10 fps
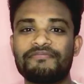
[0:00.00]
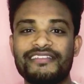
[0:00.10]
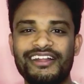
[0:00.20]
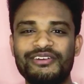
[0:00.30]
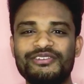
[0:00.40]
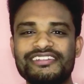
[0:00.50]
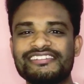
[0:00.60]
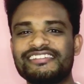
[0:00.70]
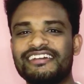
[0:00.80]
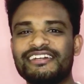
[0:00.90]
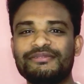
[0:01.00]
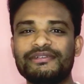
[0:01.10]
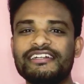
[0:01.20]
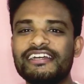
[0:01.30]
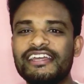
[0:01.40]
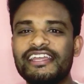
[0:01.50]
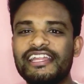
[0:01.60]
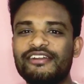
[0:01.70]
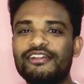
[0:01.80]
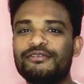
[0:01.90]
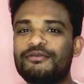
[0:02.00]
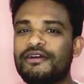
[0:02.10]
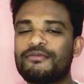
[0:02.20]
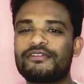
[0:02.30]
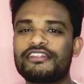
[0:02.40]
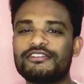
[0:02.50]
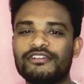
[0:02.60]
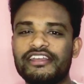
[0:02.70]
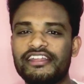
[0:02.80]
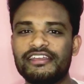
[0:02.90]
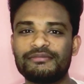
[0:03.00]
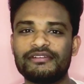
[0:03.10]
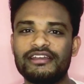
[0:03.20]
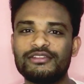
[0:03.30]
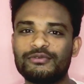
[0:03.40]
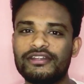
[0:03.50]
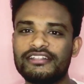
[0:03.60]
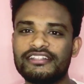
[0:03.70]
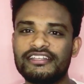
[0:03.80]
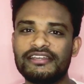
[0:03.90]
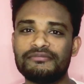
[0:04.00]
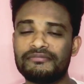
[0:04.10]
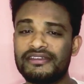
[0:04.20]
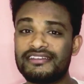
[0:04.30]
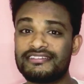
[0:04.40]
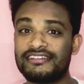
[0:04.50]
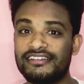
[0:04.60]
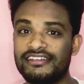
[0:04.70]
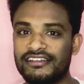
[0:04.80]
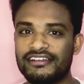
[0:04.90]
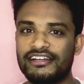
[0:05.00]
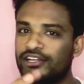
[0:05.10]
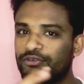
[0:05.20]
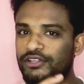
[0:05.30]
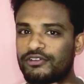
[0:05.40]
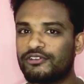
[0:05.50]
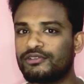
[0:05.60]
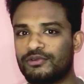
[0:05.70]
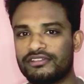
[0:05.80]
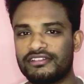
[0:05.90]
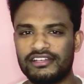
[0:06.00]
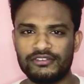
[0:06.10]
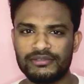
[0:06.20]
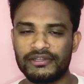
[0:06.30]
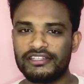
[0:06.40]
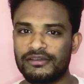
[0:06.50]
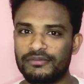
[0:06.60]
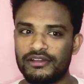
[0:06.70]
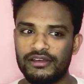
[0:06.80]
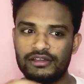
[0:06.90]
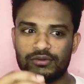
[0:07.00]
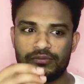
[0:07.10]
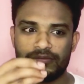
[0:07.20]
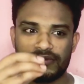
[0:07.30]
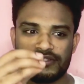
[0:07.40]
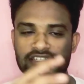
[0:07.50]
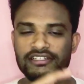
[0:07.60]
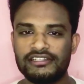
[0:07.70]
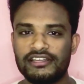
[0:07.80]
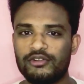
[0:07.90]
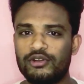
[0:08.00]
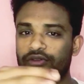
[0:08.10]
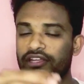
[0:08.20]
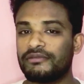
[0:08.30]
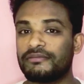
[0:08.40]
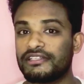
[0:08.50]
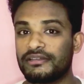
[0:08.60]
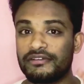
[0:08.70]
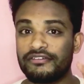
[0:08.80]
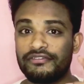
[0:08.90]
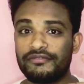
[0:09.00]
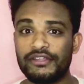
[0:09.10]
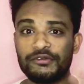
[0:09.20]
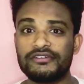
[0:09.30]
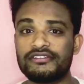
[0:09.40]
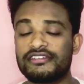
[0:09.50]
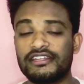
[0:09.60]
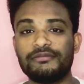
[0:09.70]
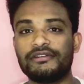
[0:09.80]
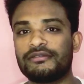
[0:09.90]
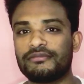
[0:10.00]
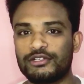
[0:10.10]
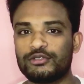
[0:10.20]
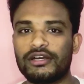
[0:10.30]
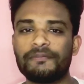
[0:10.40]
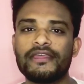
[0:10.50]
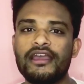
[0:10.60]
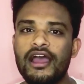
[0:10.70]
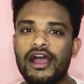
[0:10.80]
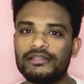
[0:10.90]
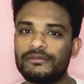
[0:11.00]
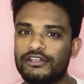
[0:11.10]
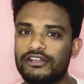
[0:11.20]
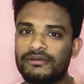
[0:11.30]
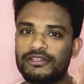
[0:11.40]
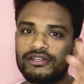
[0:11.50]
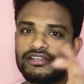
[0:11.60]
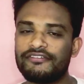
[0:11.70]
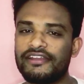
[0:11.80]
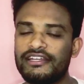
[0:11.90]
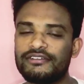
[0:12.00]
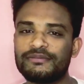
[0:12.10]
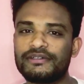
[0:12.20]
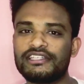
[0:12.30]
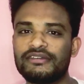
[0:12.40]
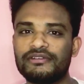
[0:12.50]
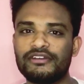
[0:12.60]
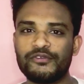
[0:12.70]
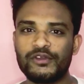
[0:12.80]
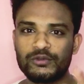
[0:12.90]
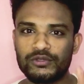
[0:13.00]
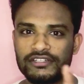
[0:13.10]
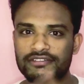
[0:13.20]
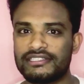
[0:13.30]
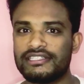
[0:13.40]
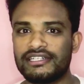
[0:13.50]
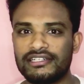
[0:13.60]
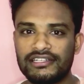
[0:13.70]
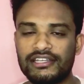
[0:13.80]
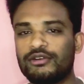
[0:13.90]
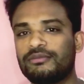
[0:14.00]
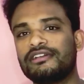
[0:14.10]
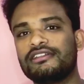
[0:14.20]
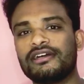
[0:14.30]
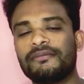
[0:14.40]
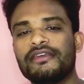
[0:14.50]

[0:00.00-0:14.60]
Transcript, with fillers: ஹலோ வியர்ஸ் நான் தான் அன்பு இன்றைக்கி நம்ம பார்க்க போகிறது என்னன்னு சொல்லி கேட்டிங்க அப்படின்னா இந்த உலகத்திலேயே மிக சிறிய கண்ணுக்குட்டி ஒன்று வந்து பிறந்திருக்கு அது வந்து பார்த்திங்க அப்படின்னா ரொம்ப சின்னது அதோட உயரமே பார்த்திங்க அப்படின்னா ஃபிஃப்டி ஒன் சென்டிமீட்டர் மட்டும்தான் அது மட்டும் இல்லாமல் அதோட வெயிட் வந்து பார்த்திங்க அப்படின்னா வெறும் இருபத்தி எட்டு கிலோ மட்டும்தான்